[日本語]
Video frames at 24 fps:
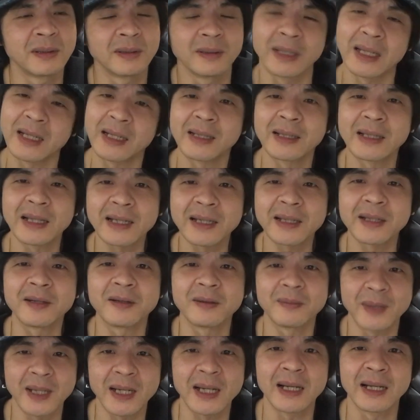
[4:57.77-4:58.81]
ならなけ
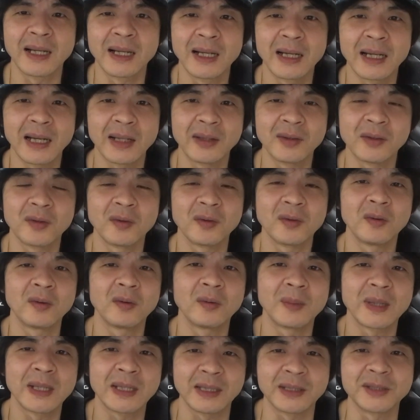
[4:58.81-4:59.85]
れば、あ
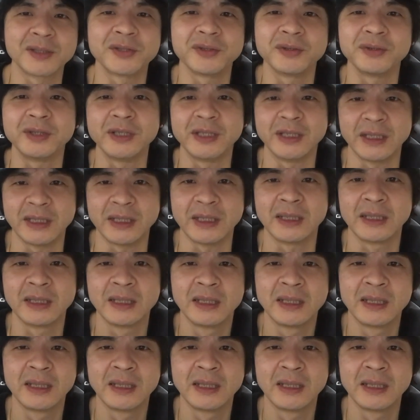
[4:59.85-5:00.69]
の、まあね、修理に